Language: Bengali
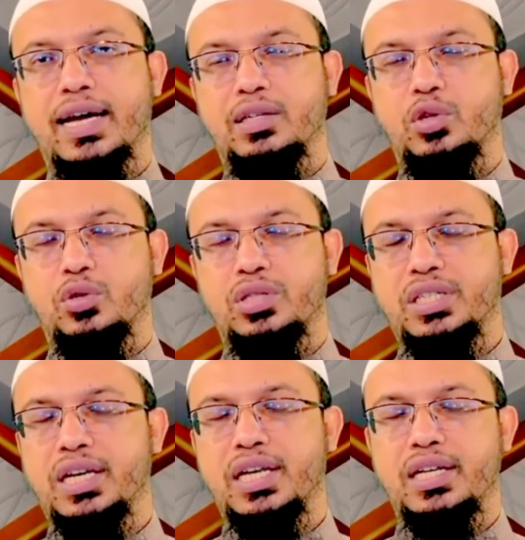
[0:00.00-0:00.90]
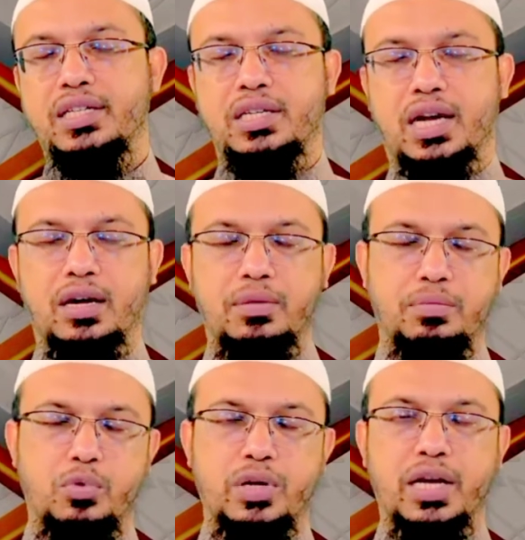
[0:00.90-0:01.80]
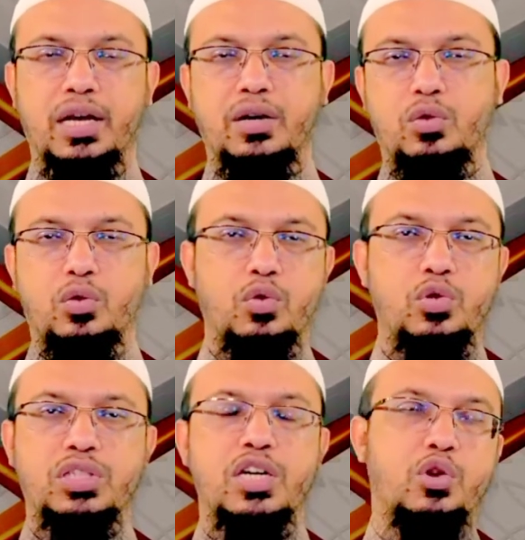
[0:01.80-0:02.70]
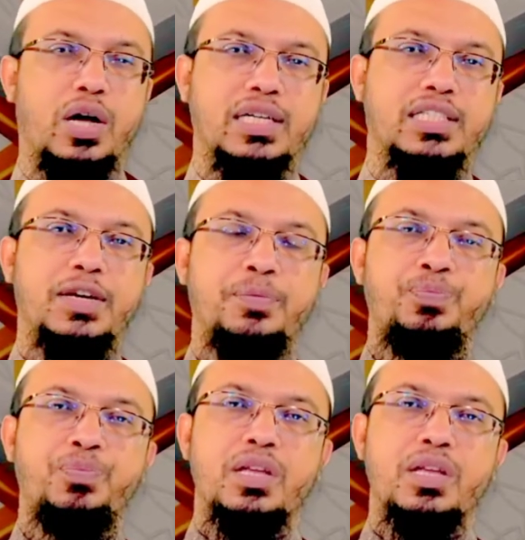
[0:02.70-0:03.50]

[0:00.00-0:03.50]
একজন ছেলে যার বুকে ক্রুশচিহ্ন আছে